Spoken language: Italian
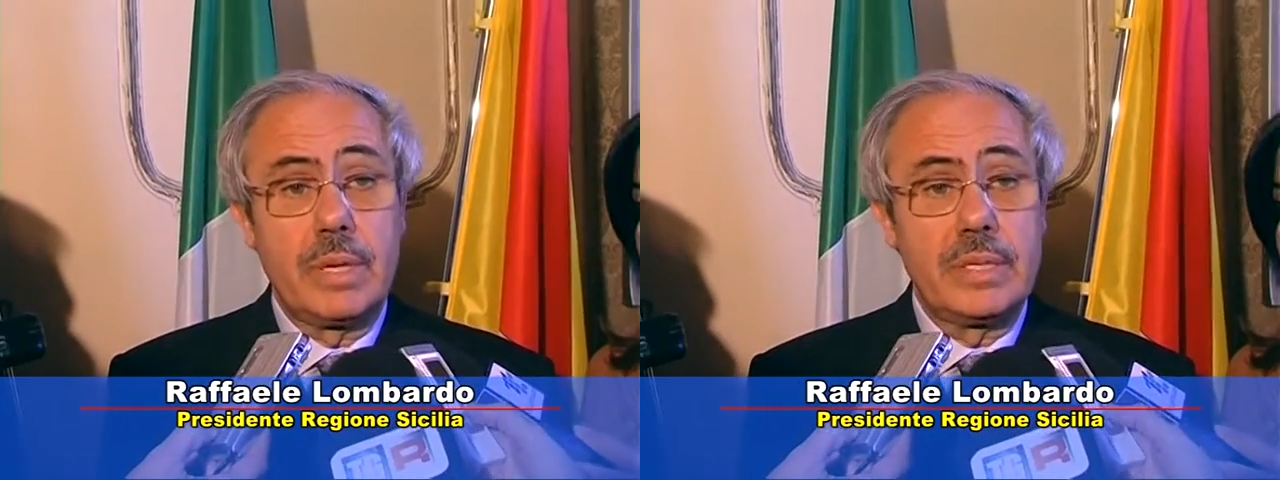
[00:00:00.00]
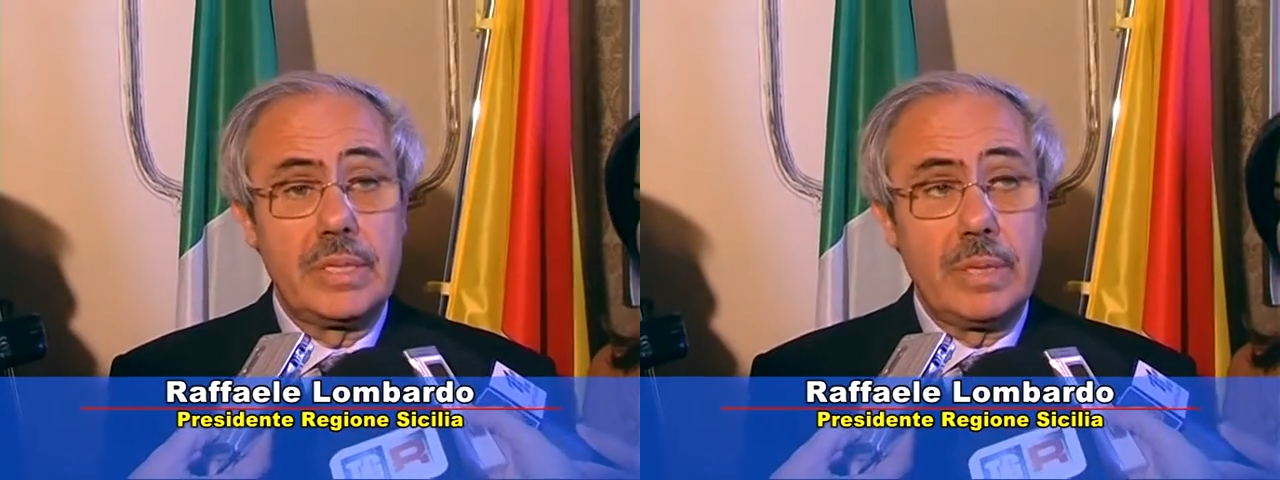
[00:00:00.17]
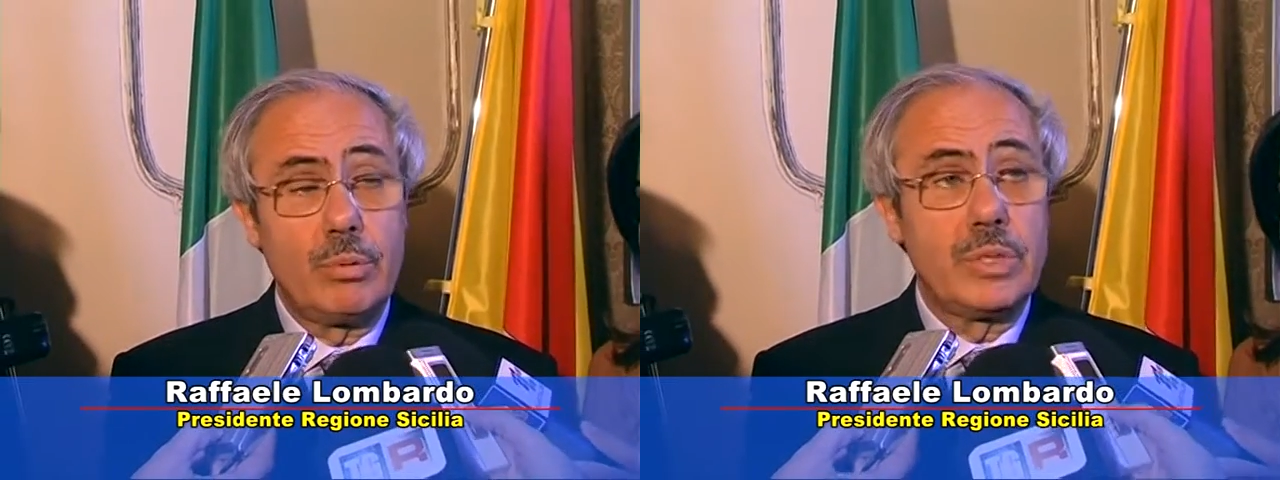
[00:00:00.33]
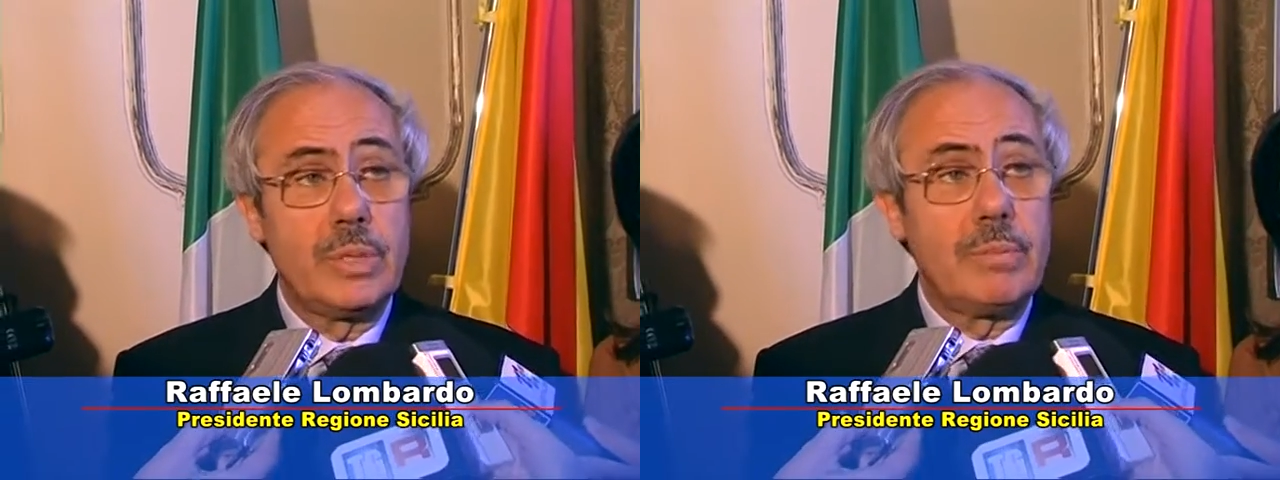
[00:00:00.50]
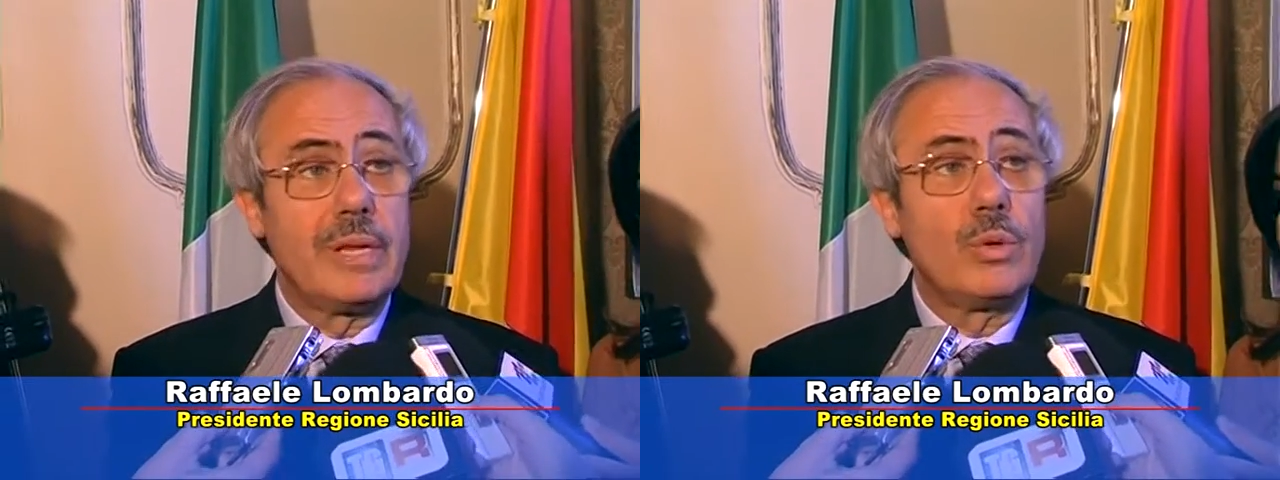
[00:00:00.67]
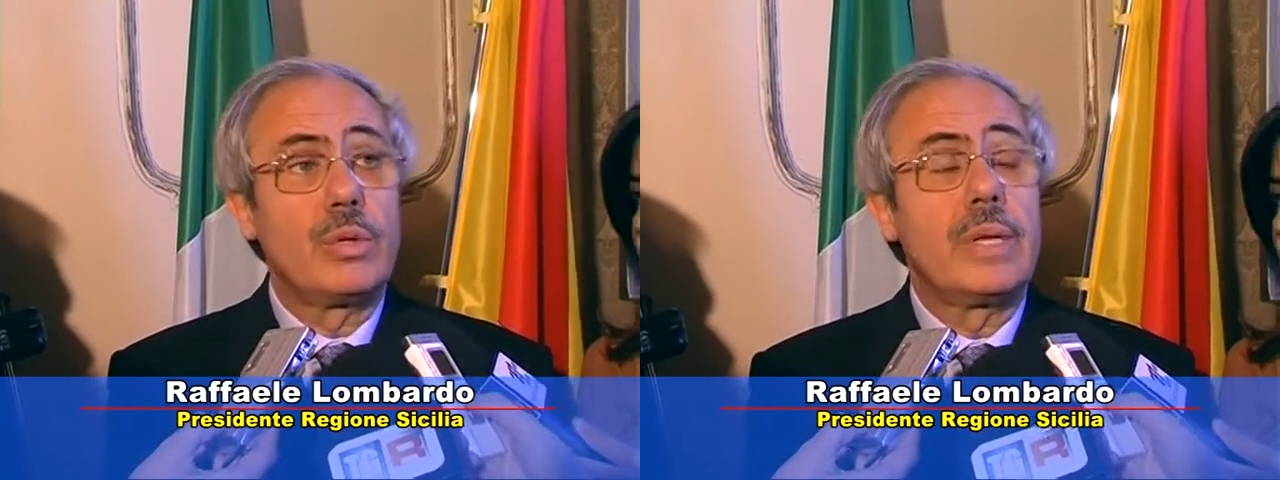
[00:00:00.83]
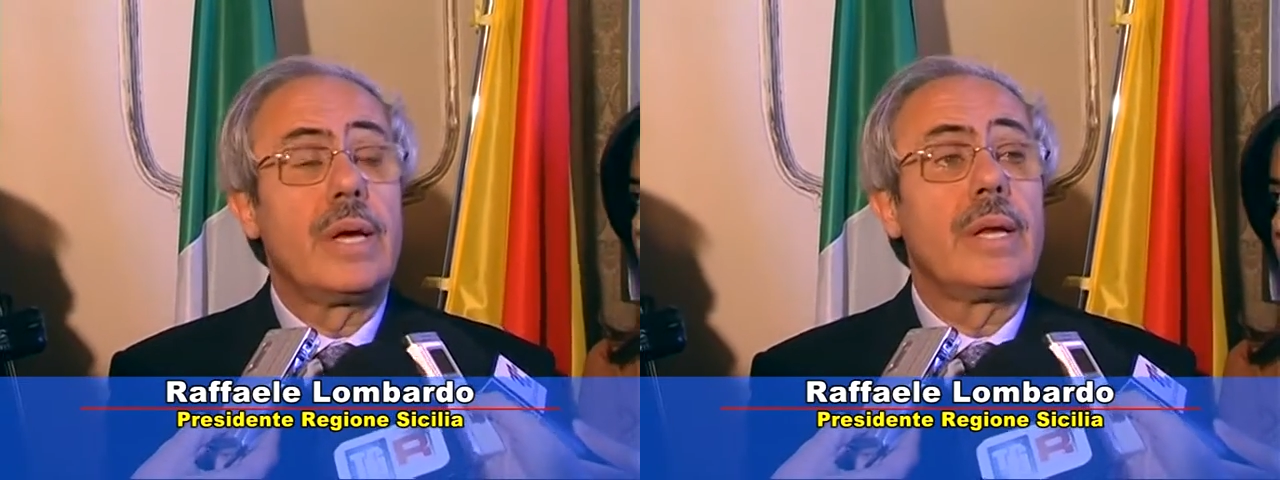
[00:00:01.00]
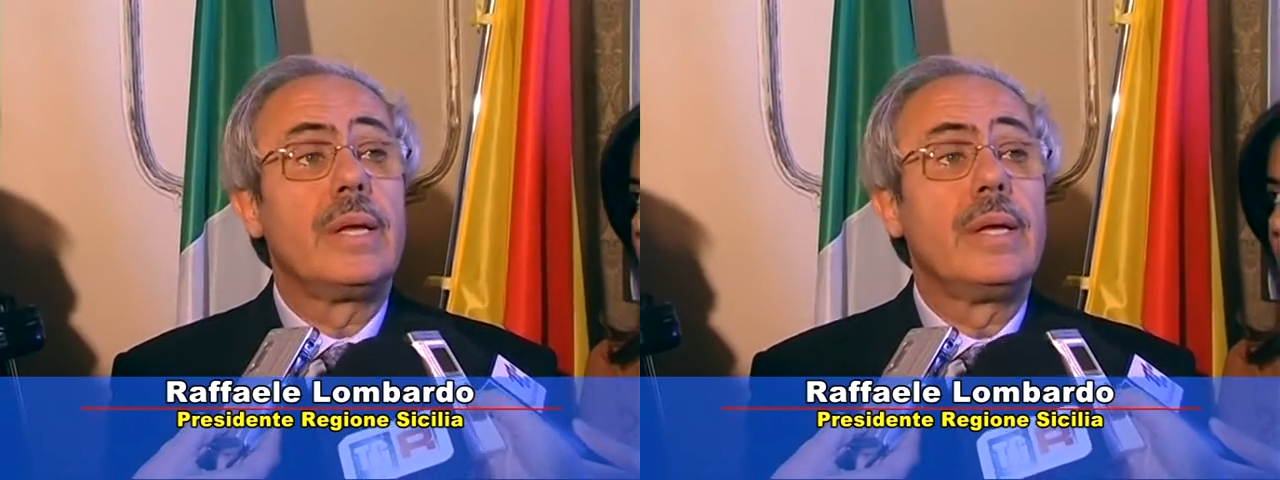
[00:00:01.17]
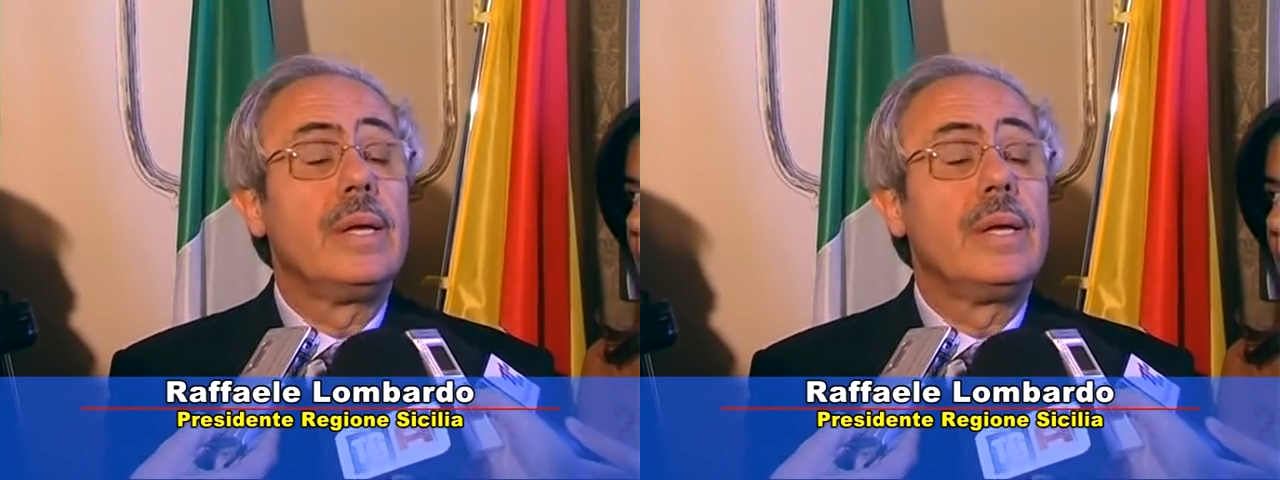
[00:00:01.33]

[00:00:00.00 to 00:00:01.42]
che sia possibile adottare.